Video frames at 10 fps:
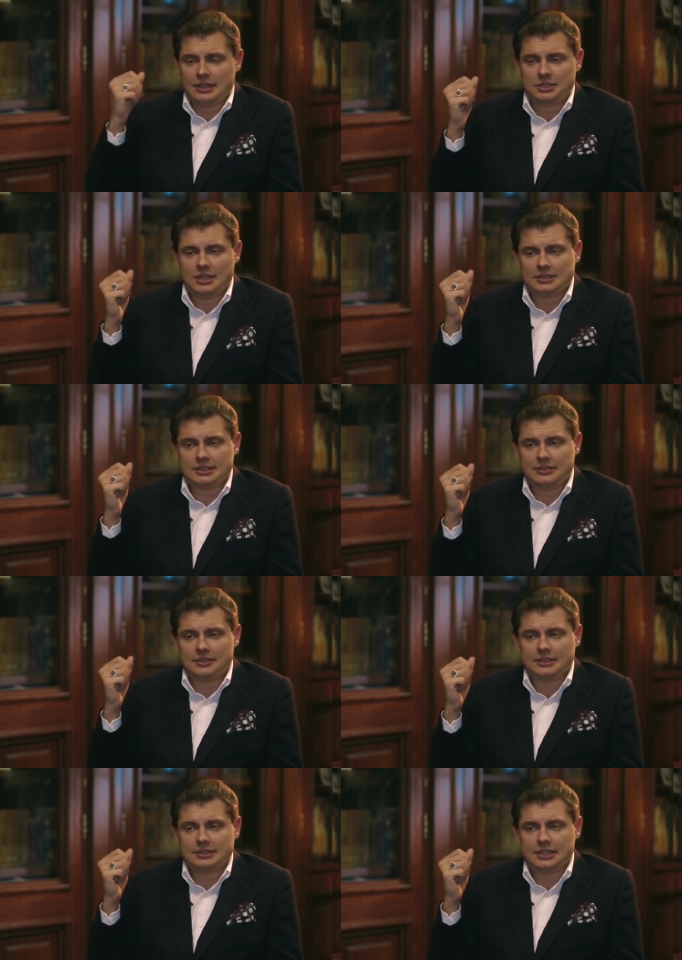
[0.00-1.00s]

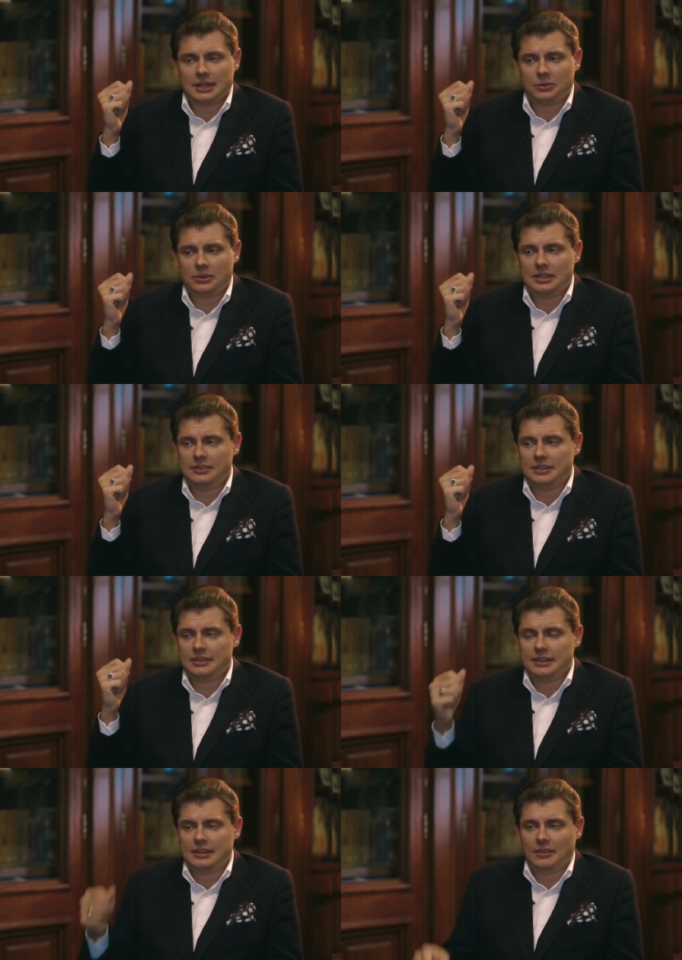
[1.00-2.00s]
очкастого, так сказать, который не
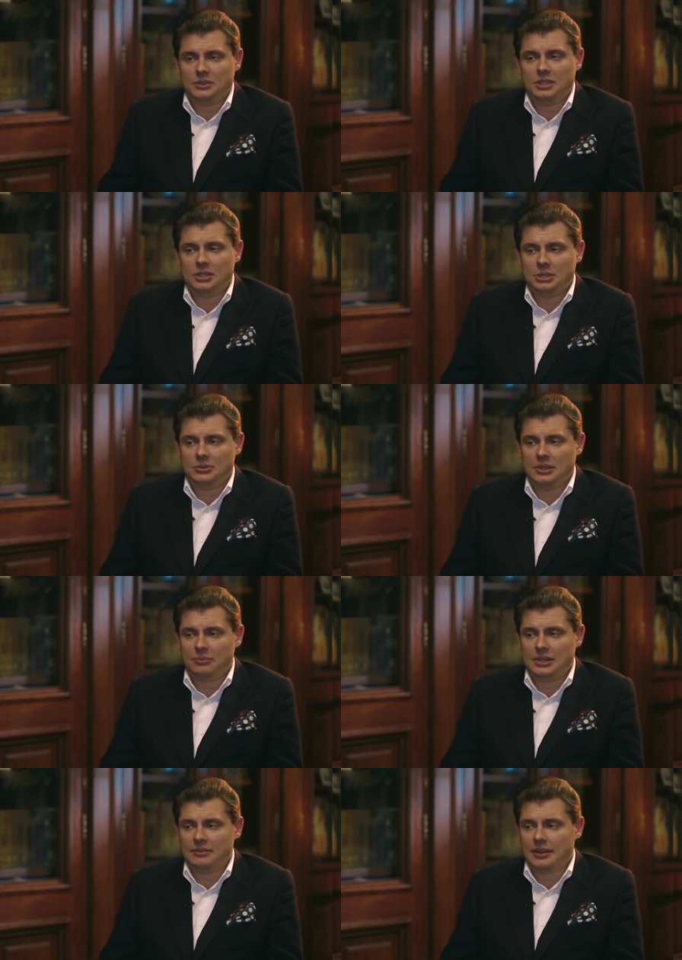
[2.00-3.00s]
видел, вообще ничего не
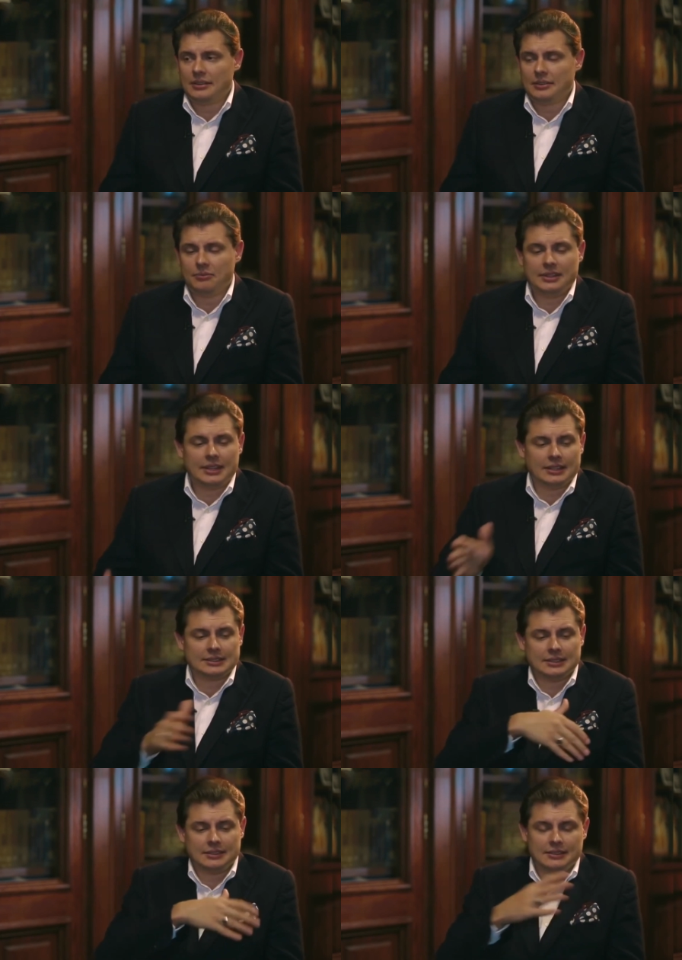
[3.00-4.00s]
понимал,
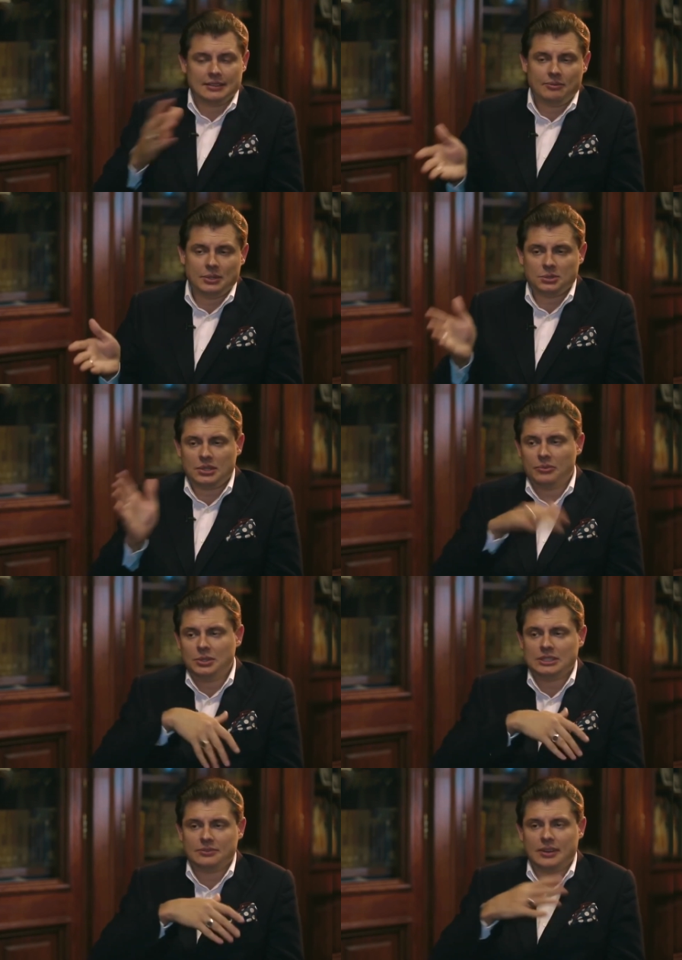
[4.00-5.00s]
метался между
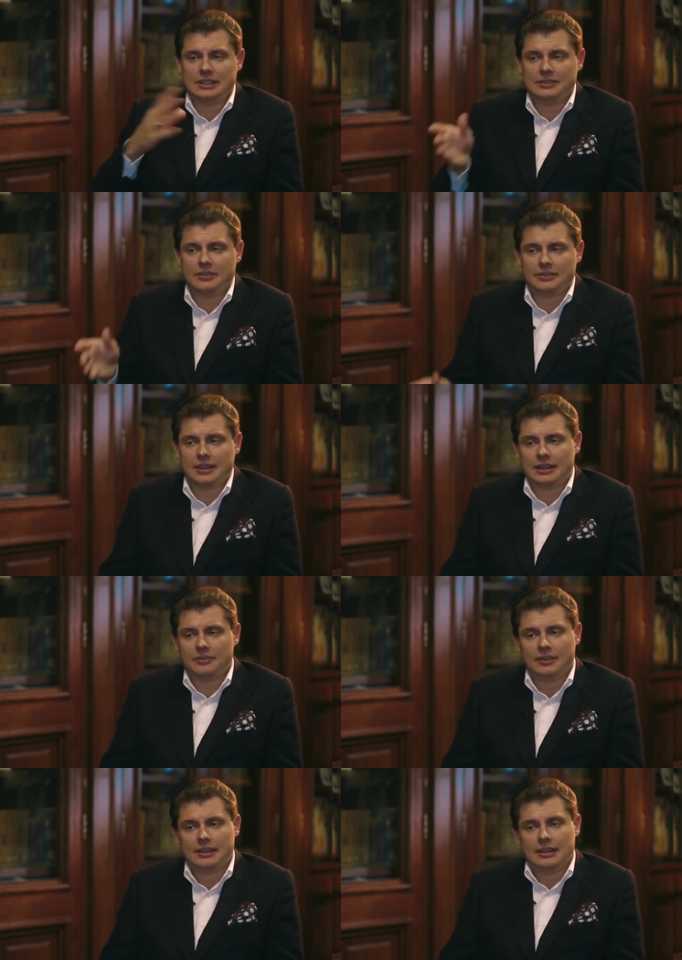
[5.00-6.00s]
коммунизмом одним и вторым.